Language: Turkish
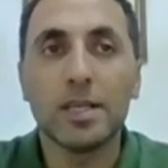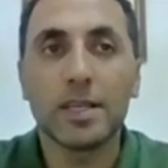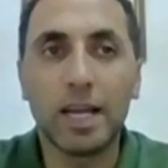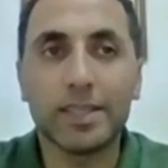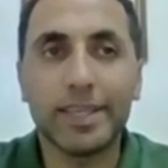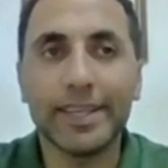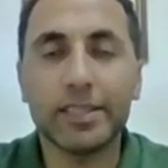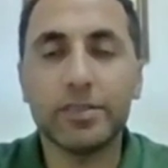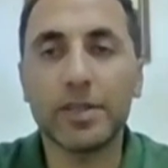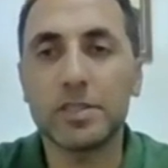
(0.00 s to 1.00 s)
Yani devlet
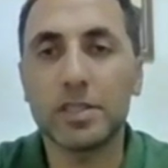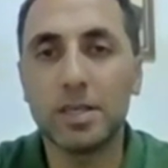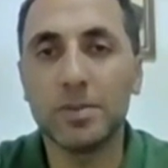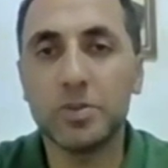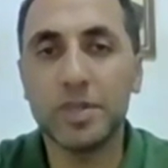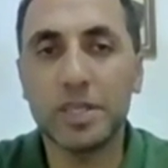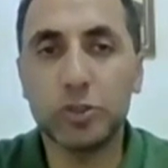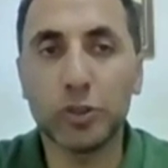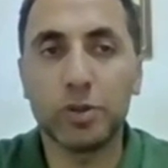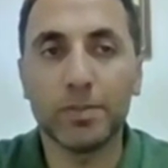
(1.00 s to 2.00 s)
tüzelkçiliği, kamu
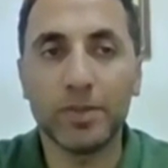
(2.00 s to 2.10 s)
tüzelkçiliği yok.